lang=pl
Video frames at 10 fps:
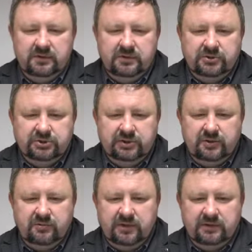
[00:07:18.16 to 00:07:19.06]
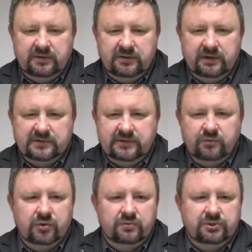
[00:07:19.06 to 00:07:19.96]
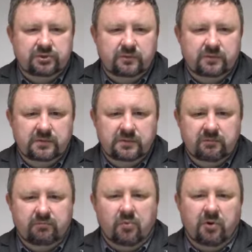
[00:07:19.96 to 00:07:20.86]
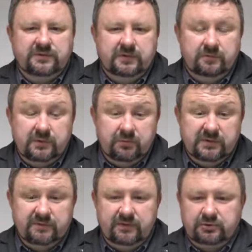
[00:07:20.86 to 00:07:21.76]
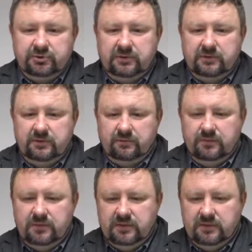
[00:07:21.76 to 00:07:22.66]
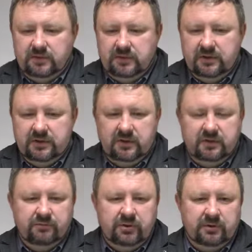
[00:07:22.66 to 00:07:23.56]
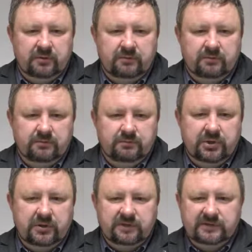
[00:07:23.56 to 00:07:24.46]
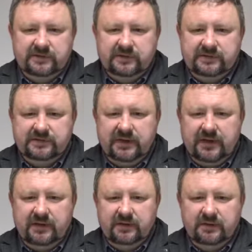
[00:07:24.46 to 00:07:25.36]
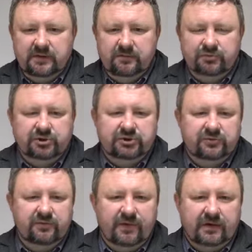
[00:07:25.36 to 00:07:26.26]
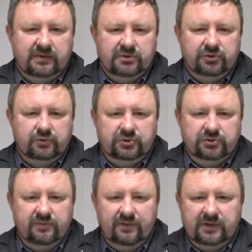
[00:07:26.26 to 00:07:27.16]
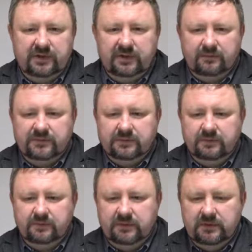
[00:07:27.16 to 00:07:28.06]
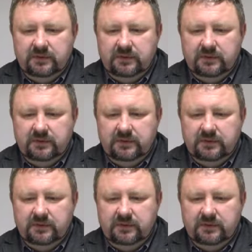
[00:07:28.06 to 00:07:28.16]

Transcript: gdzie kobiety te zajmują zajmują się pomocą niby zwierzętom, e, biorą pieniądze za przetrzymywanie czy utrzymywanie tam psów.